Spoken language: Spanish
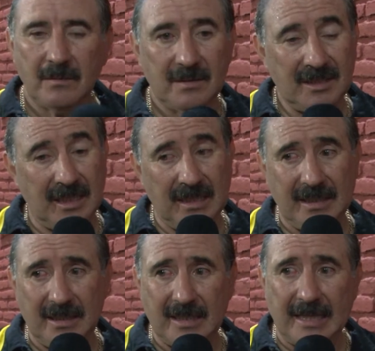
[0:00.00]

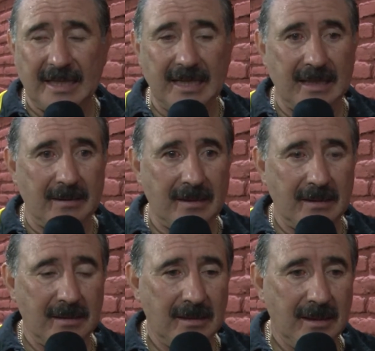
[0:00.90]
Sí, cada
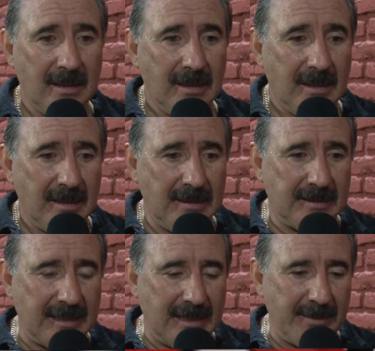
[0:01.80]

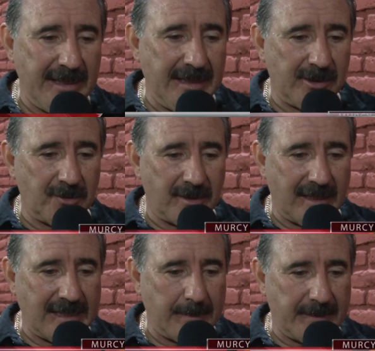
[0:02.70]
entrenamiento,
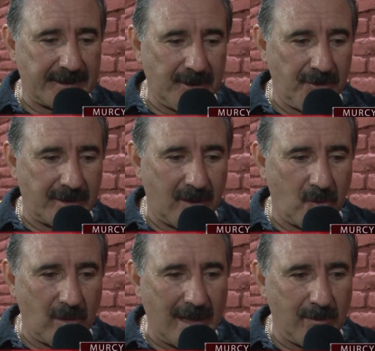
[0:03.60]
cada partido que
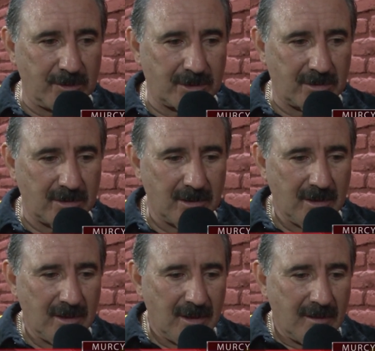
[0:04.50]
jugamos,
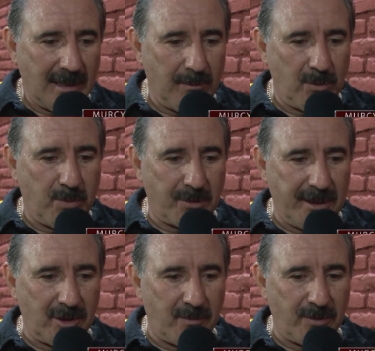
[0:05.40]
vamos
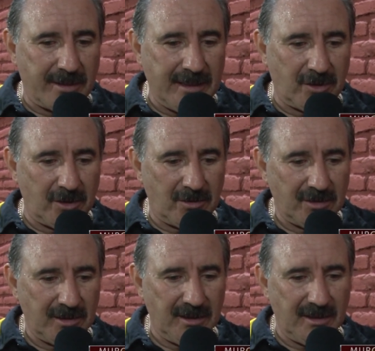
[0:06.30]
poquito a poquito
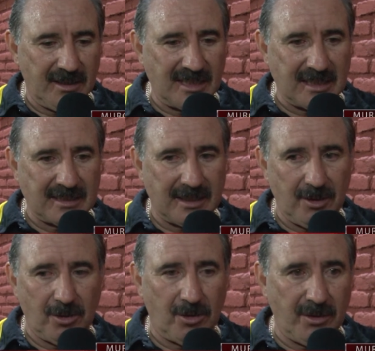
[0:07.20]
y gracias a
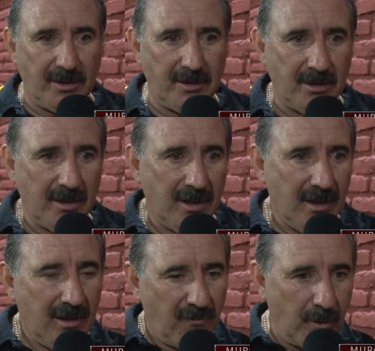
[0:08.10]
Dios hoy
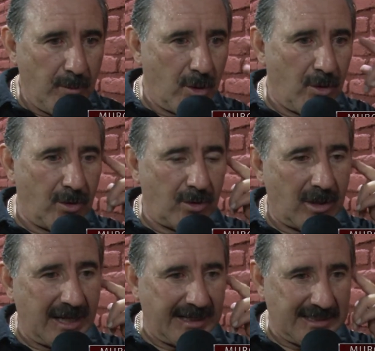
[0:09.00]

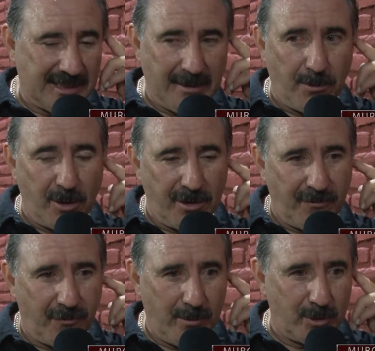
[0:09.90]
fuimos agresivos
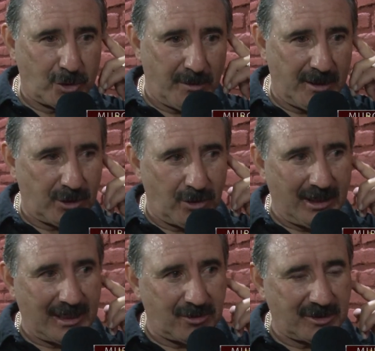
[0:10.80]
y fuimos sobre todo
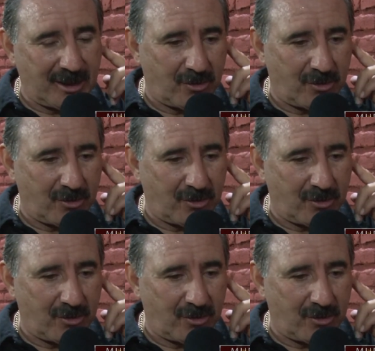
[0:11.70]
las cosas